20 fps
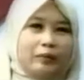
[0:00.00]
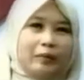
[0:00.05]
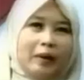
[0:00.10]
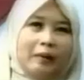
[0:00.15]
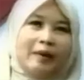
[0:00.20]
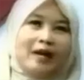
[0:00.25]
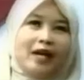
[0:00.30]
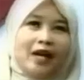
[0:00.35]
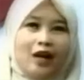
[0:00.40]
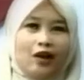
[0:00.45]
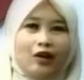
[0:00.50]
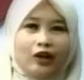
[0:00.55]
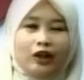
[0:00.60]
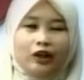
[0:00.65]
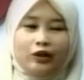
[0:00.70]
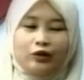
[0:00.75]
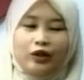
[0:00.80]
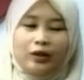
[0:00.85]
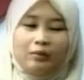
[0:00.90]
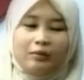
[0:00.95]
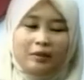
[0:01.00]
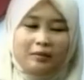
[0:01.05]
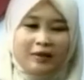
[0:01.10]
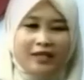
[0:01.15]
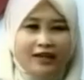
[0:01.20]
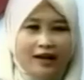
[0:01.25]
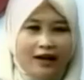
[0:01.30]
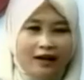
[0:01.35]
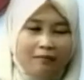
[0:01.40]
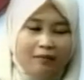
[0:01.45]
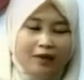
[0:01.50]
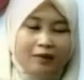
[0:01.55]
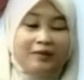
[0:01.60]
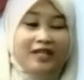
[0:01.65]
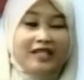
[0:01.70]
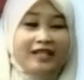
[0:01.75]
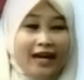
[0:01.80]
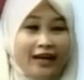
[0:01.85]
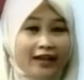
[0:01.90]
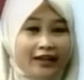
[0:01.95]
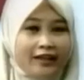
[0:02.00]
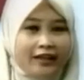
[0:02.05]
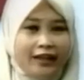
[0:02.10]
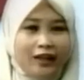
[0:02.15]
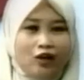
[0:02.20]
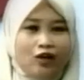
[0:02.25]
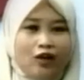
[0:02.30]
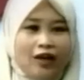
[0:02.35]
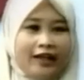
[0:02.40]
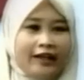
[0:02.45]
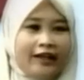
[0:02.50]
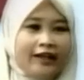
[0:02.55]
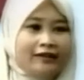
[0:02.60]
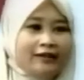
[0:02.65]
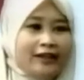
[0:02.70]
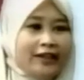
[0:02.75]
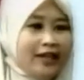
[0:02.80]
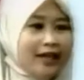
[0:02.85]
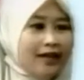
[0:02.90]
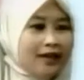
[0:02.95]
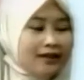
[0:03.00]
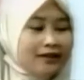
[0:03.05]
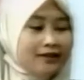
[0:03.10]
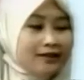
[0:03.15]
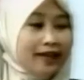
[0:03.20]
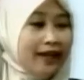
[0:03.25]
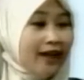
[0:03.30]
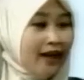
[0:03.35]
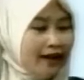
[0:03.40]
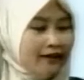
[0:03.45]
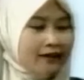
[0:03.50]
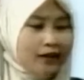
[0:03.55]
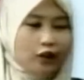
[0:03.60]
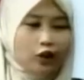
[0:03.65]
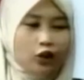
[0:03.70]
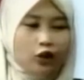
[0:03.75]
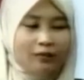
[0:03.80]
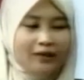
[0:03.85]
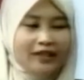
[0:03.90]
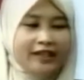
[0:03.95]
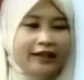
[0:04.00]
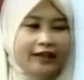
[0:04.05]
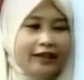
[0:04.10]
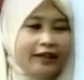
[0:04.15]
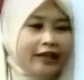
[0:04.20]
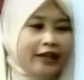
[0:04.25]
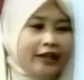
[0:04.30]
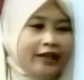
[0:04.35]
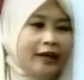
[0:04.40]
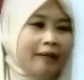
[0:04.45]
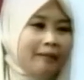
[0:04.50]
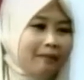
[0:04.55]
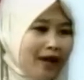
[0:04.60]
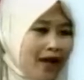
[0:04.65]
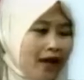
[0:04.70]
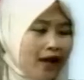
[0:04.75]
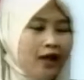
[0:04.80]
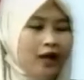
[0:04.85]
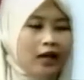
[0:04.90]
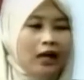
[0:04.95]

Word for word: Memang kalau kita udah berbisa, berbicara dengan orang yang tidak sehat atau misalnya dia ada mah